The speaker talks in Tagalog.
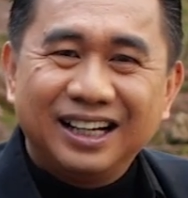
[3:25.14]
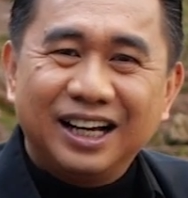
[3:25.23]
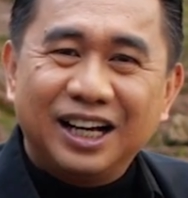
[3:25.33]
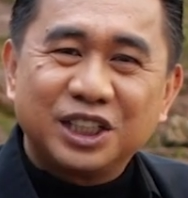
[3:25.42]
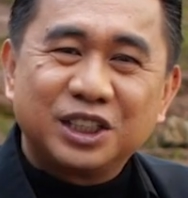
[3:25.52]

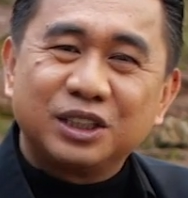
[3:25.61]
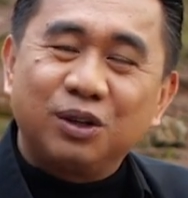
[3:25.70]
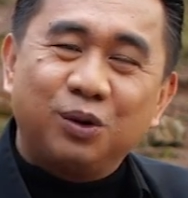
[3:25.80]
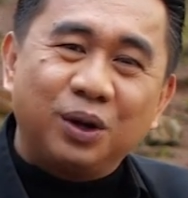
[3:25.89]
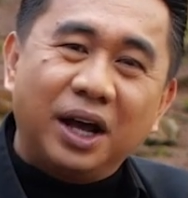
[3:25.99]
nga
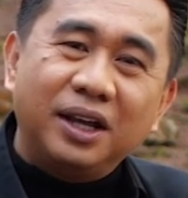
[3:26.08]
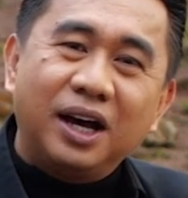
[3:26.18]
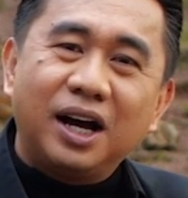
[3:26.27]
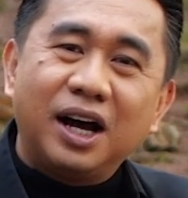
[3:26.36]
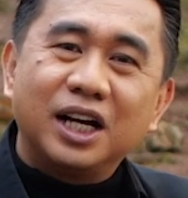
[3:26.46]

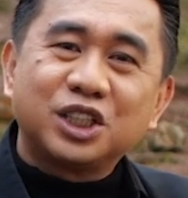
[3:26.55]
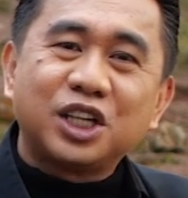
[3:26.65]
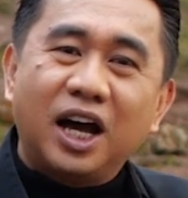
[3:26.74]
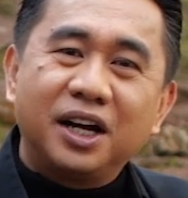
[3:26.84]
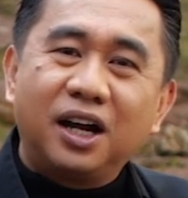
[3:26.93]
kunada nga
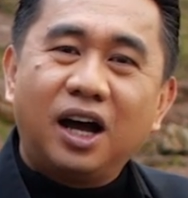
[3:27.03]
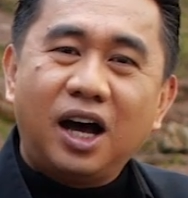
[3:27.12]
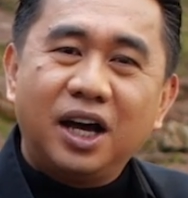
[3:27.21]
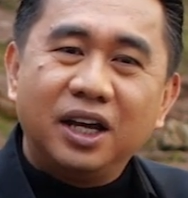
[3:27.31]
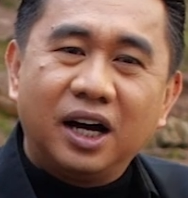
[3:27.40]
saan nga
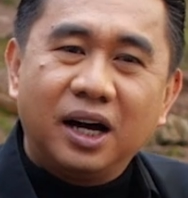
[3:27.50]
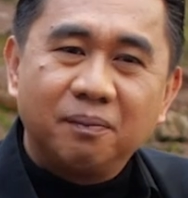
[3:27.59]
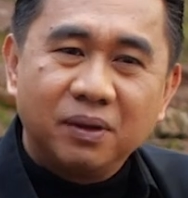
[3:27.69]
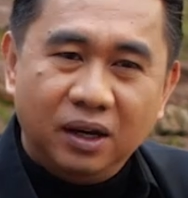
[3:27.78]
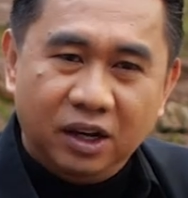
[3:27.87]
kaya
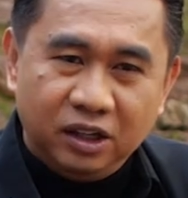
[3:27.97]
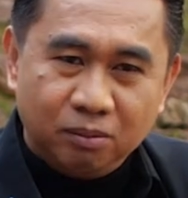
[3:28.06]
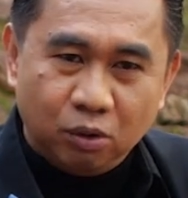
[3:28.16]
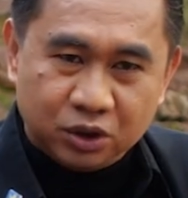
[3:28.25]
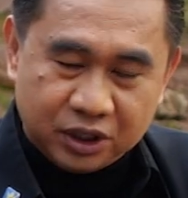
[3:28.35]
iti
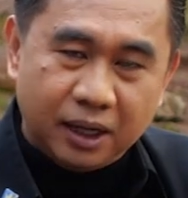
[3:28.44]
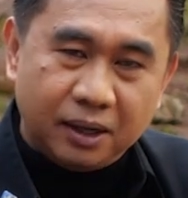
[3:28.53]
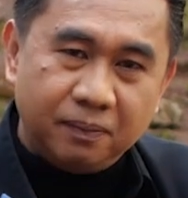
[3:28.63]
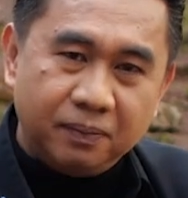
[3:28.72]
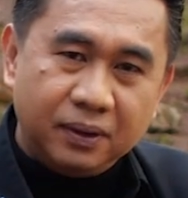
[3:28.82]
bulsa
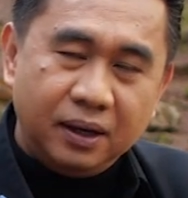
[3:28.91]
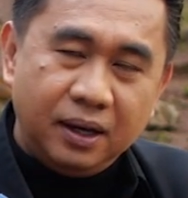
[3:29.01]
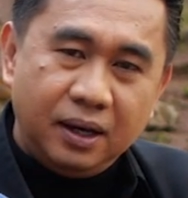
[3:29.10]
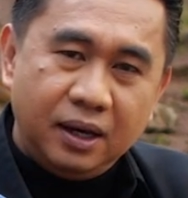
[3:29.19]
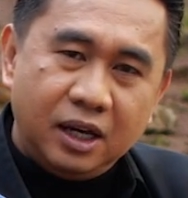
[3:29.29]

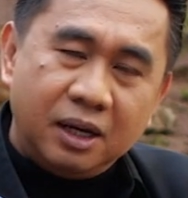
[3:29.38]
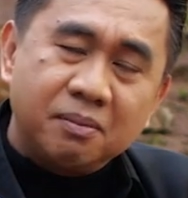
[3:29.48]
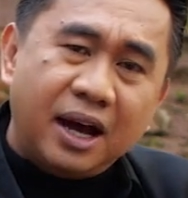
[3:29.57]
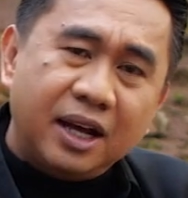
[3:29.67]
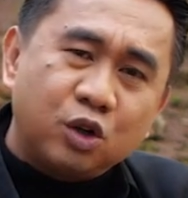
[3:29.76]

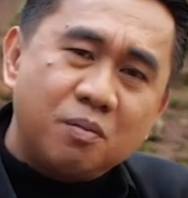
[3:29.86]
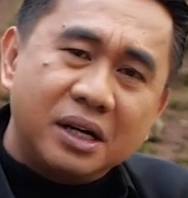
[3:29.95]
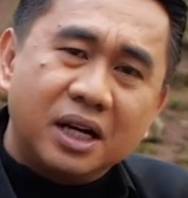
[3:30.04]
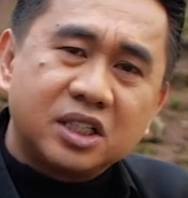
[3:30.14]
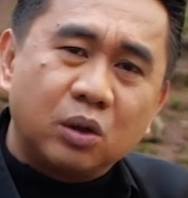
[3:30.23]
ngem kayat
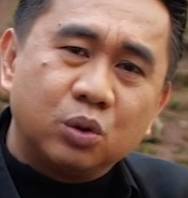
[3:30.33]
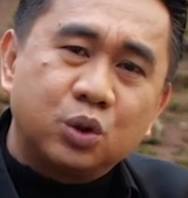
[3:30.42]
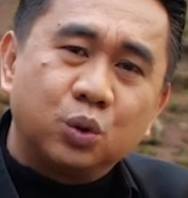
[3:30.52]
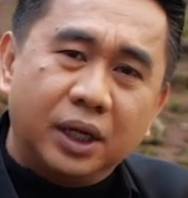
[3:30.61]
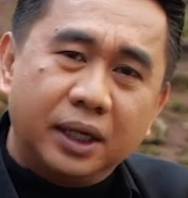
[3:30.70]
kuman nga
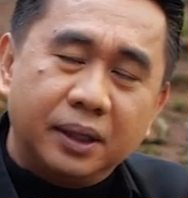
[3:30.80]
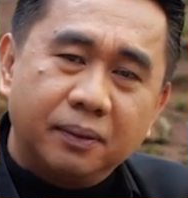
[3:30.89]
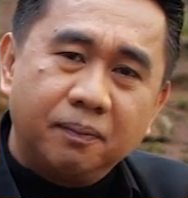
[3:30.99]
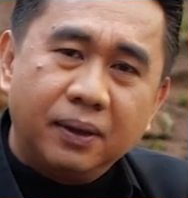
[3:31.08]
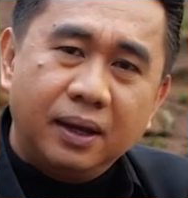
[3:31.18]
saludsuden
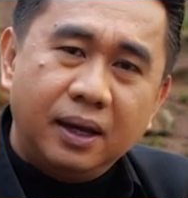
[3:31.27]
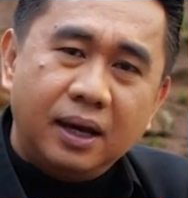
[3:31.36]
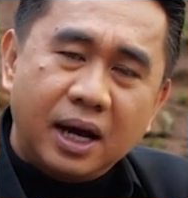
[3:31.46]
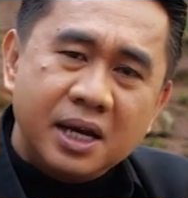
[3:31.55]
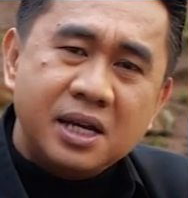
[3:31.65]

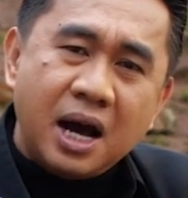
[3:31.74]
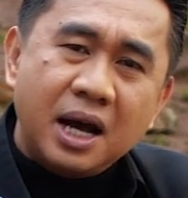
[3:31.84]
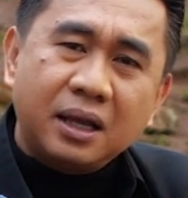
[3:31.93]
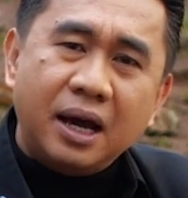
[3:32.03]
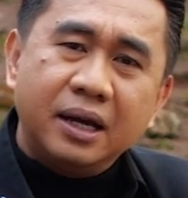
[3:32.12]
anya
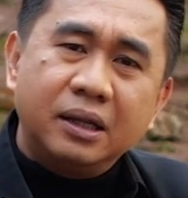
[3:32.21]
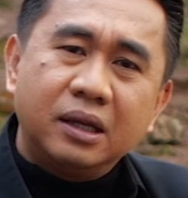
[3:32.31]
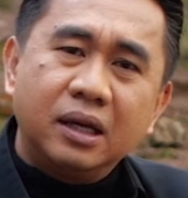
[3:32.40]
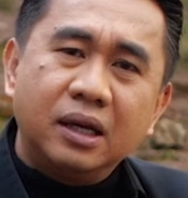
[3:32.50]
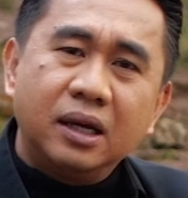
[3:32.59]
nga ta
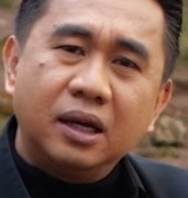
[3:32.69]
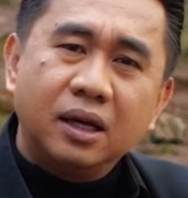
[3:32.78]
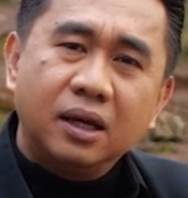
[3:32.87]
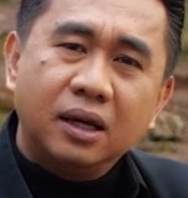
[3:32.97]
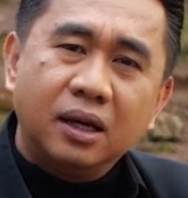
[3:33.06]
iti
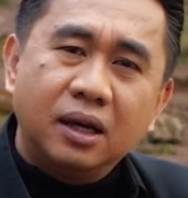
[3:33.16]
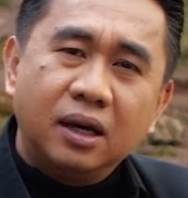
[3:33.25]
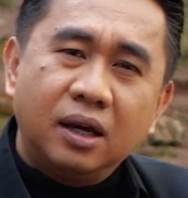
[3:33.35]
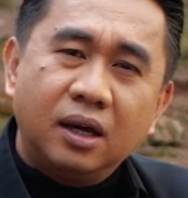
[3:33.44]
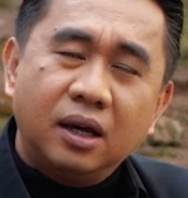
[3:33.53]

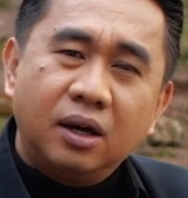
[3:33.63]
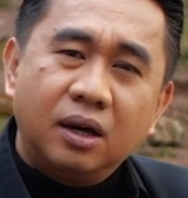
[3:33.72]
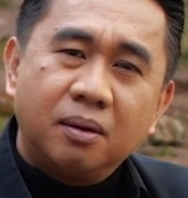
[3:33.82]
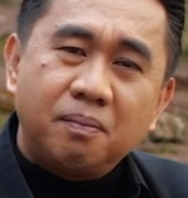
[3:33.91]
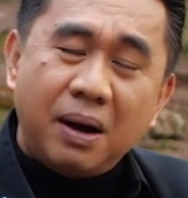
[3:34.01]

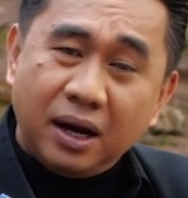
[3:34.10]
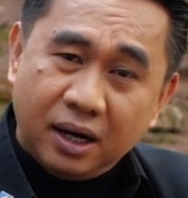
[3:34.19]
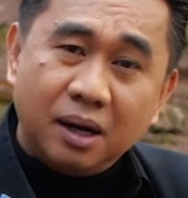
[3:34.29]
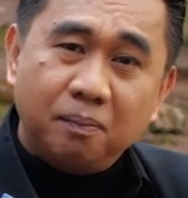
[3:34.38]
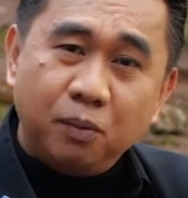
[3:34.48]

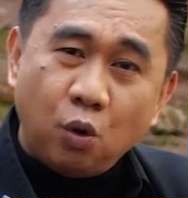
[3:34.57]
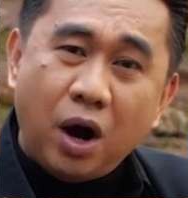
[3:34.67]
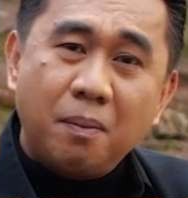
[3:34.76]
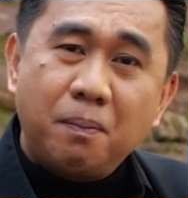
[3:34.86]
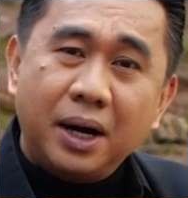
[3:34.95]
panggep no
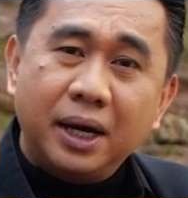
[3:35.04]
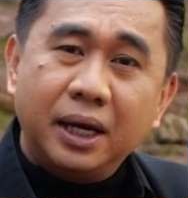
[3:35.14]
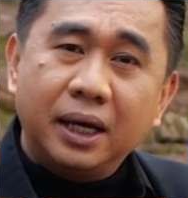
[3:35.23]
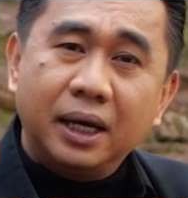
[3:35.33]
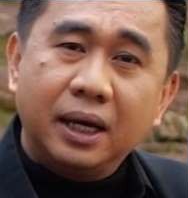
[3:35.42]

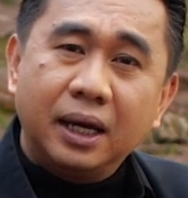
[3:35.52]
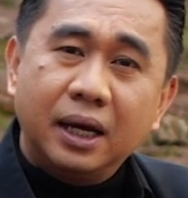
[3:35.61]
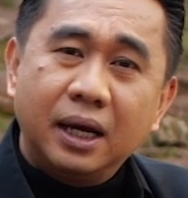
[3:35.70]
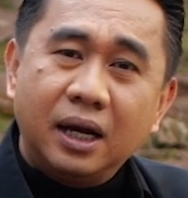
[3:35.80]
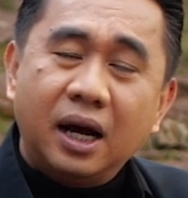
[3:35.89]
apay
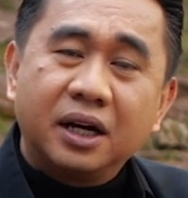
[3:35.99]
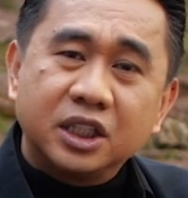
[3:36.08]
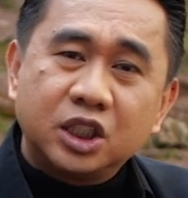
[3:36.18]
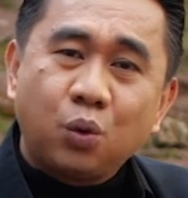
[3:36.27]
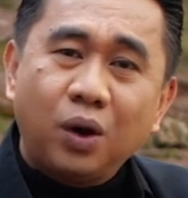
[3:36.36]
nga
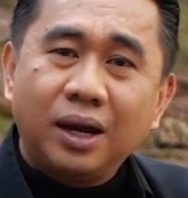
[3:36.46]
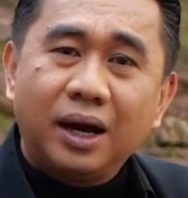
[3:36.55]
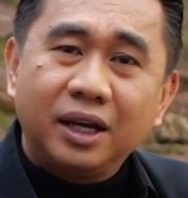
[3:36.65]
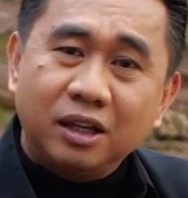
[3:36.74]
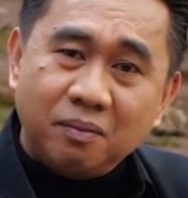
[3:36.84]

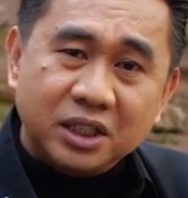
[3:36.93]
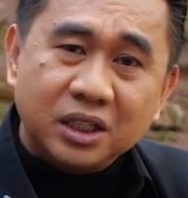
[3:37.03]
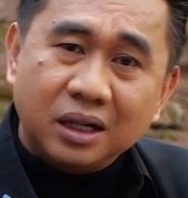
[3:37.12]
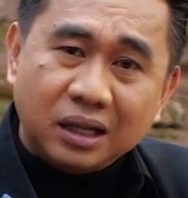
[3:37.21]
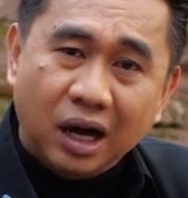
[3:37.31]
agiskwela iti
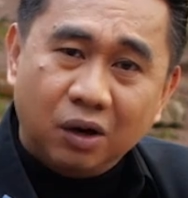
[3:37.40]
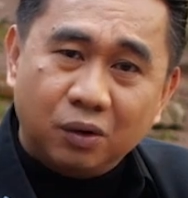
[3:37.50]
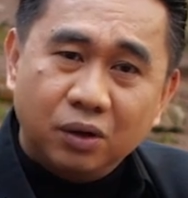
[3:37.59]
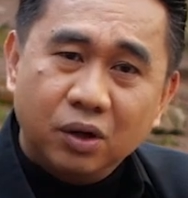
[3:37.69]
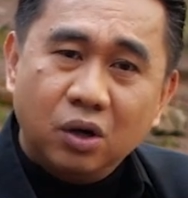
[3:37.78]
maysa nga
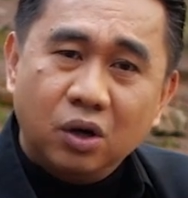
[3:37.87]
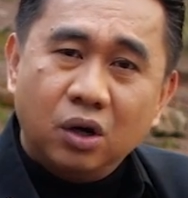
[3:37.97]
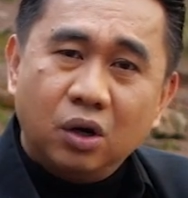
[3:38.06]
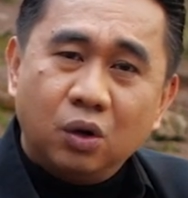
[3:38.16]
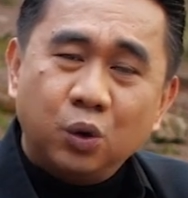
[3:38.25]
tao
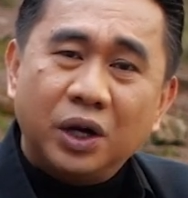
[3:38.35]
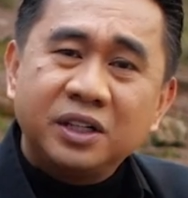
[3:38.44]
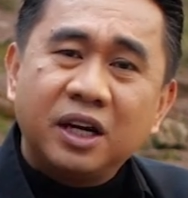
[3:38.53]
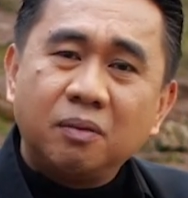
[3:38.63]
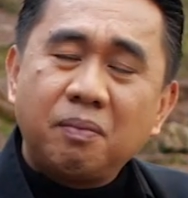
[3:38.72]
uno
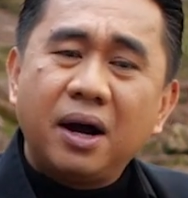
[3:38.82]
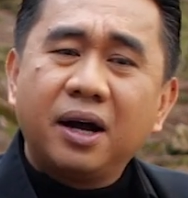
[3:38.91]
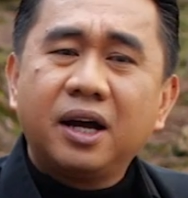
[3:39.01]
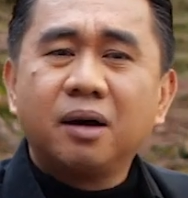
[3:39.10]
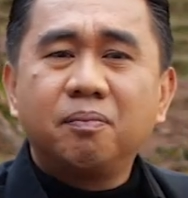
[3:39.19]
anya ti
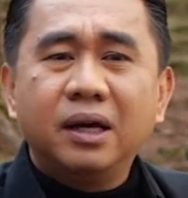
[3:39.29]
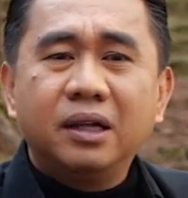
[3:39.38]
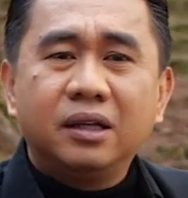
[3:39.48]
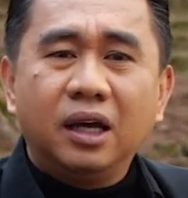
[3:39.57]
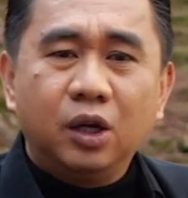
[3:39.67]
panggep
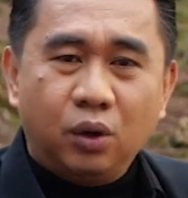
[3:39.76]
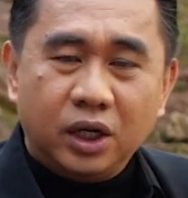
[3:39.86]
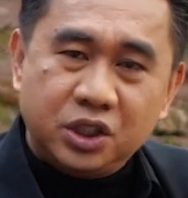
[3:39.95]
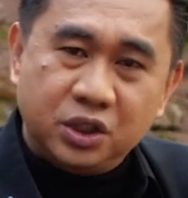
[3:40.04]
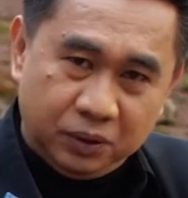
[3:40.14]
iti
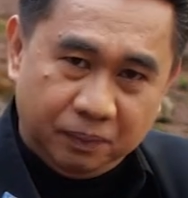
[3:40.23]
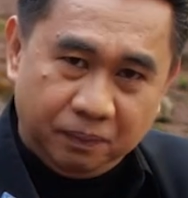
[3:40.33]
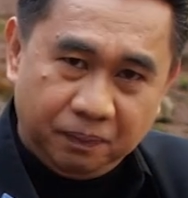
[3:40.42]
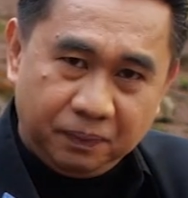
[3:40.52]
edukasyon